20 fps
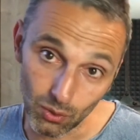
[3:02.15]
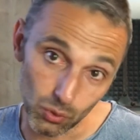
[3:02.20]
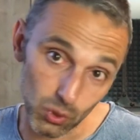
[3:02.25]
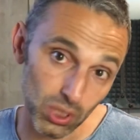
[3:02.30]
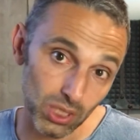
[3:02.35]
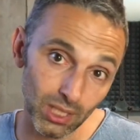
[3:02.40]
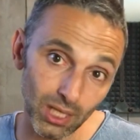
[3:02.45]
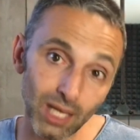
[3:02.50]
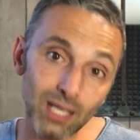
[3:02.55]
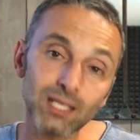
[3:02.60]
En
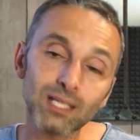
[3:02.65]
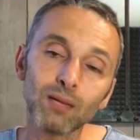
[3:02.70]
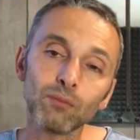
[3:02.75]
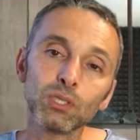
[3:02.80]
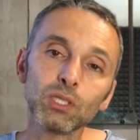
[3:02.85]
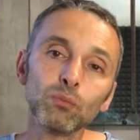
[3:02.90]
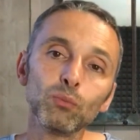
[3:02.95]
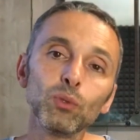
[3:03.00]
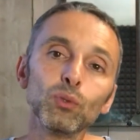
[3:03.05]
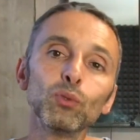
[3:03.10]
général, c'est un
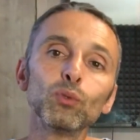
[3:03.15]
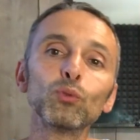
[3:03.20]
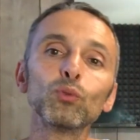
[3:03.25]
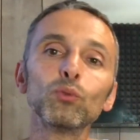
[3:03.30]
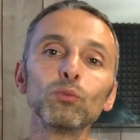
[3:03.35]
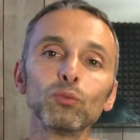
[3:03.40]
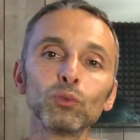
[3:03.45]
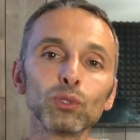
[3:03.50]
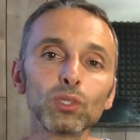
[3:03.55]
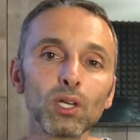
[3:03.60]
petit peu tout
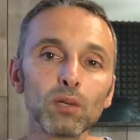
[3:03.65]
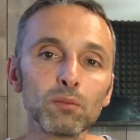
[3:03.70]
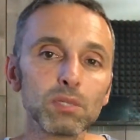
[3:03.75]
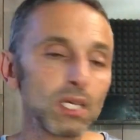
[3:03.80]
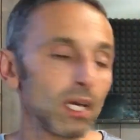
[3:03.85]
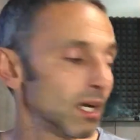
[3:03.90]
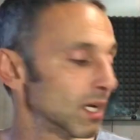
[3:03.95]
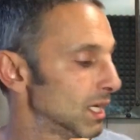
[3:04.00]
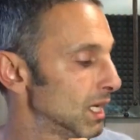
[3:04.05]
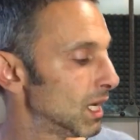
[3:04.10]
le monde comme
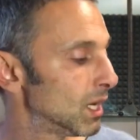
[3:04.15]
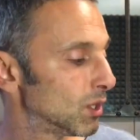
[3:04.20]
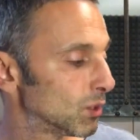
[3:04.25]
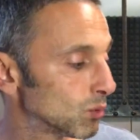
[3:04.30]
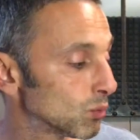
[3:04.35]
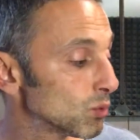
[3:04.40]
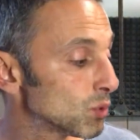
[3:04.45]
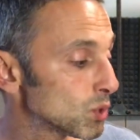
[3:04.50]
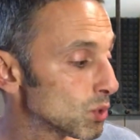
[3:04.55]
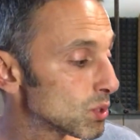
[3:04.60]
ça.
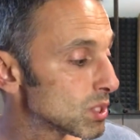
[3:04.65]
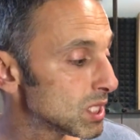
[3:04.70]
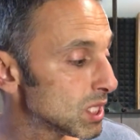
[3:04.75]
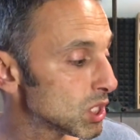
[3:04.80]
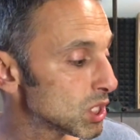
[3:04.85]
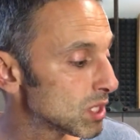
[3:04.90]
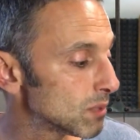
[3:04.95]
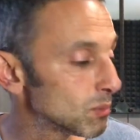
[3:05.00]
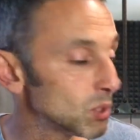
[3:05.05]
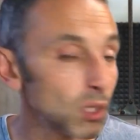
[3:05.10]
Donc je sais que
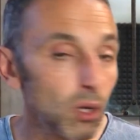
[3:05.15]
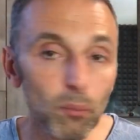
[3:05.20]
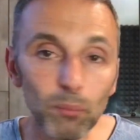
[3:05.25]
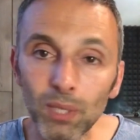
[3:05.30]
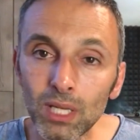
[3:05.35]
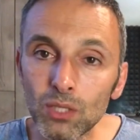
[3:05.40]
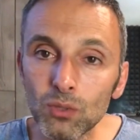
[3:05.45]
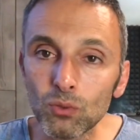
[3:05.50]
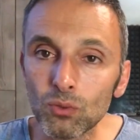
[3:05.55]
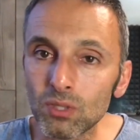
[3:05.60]
j'ai mis en
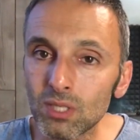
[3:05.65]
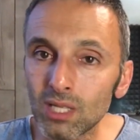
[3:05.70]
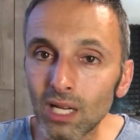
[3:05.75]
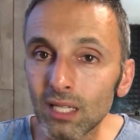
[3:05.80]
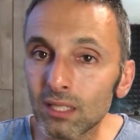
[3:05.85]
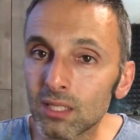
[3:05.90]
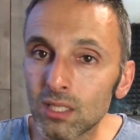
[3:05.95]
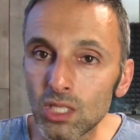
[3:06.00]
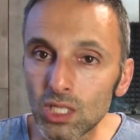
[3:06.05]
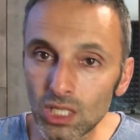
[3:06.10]
place une
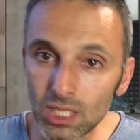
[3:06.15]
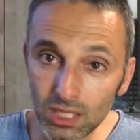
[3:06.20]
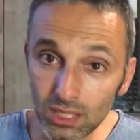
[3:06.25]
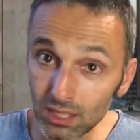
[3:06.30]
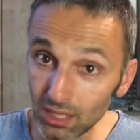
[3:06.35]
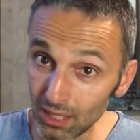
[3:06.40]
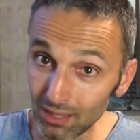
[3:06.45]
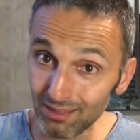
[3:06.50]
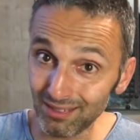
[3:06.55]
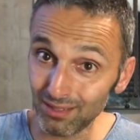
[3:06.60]
stratégie
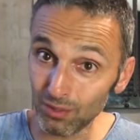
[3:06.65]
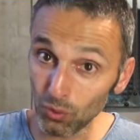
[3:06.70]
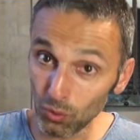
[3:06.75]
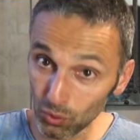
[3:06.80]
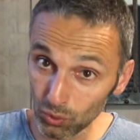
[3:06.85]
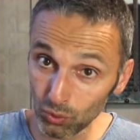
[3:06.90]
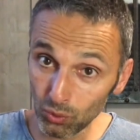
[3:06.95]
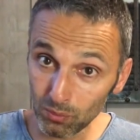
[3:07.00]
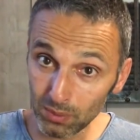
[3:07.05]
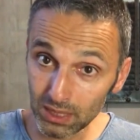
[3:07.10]
qui a été
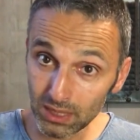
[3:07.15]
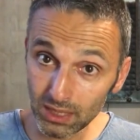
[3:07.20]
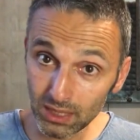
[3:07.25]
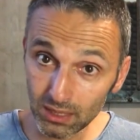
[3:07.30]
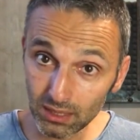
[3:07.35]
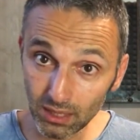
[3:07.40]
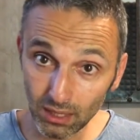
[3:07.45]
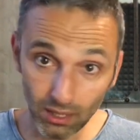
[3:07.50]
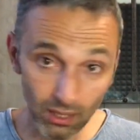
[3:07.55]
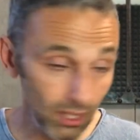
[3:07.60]

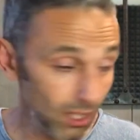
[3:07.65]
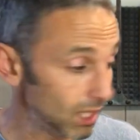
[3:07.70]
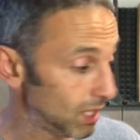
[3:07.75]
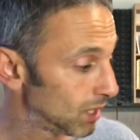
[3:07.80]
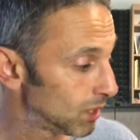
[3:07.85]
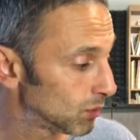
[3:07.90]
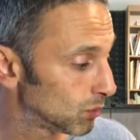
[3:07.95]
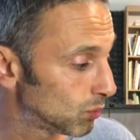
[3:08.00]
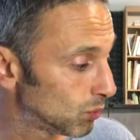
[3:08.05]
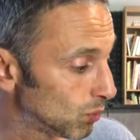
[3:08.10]
automatique, hein,
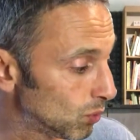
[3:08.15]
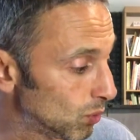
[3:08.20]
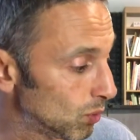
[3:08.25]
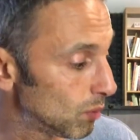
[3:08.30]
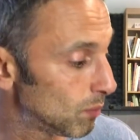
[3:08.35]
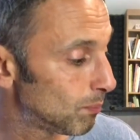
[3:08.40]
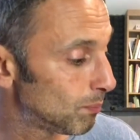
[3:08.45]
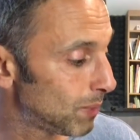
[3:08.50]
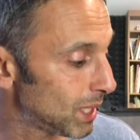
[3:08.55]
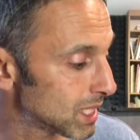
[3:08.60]
de
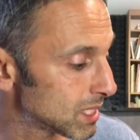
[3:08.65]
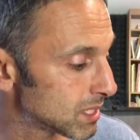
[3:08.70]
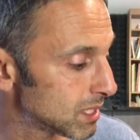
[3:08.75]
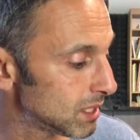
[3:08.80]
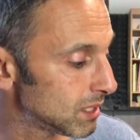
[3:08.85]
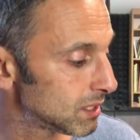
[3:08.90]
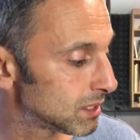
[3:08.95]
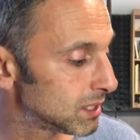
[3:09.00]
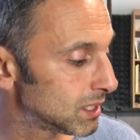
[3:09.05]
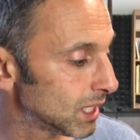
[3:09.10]

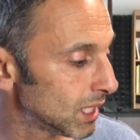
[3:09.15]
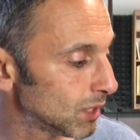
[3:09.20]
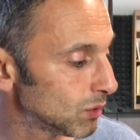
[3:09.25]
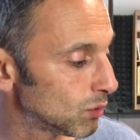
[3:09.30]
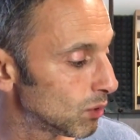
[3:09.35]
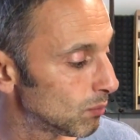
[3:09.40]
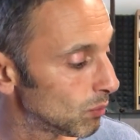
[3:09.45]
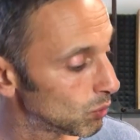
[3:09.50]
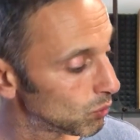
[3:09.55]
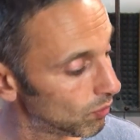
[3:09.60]
passer
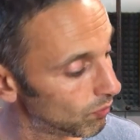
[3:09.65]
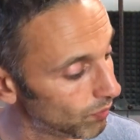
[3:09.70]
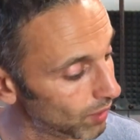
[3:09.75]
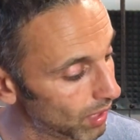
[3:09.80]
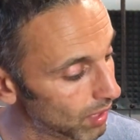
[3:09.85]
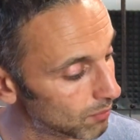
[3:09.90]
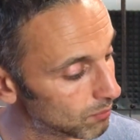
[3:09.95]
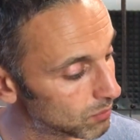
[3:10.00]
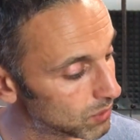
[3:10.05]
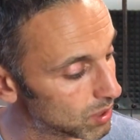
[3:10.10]
directement, de faire
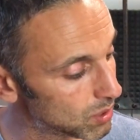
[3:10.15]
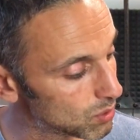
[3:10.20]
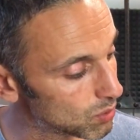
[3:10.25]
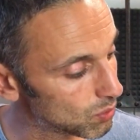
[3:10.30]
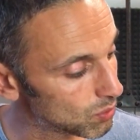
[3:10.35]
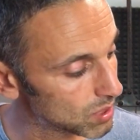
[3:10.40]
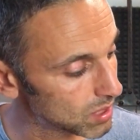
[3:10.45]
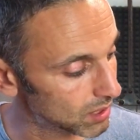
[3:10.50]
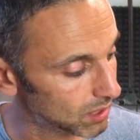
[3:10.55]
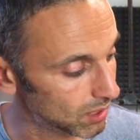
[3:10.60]
un petit saut,
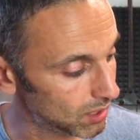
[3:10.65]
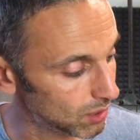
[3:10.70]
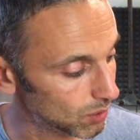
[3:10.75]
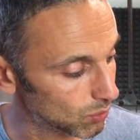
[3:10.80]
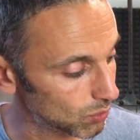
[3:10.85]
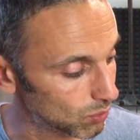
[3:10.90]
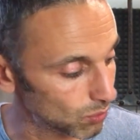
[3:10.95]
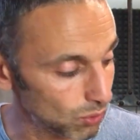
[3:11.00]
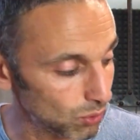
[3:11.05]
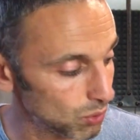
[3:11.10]
c'est-à-dire
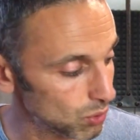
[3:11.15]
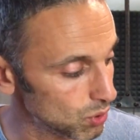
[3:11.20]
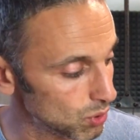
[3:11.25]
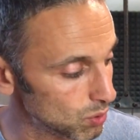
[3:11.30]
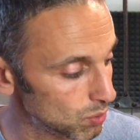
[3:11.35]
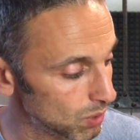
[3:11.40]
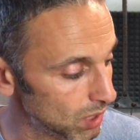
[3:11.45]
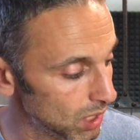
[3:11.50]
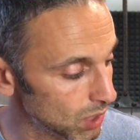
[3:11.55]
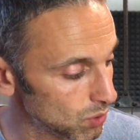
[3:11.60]
que quand je
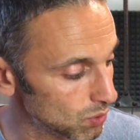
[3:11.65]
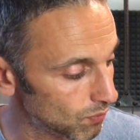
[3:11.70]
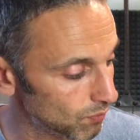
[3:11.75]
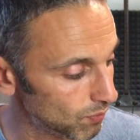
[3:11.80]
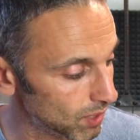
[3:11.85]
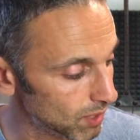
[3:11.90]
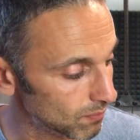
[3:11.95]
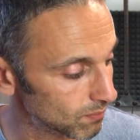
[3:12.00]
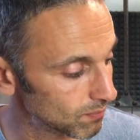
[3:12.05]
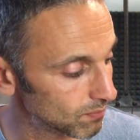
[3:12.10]
suis là, je
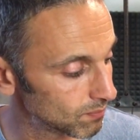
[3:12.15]
fais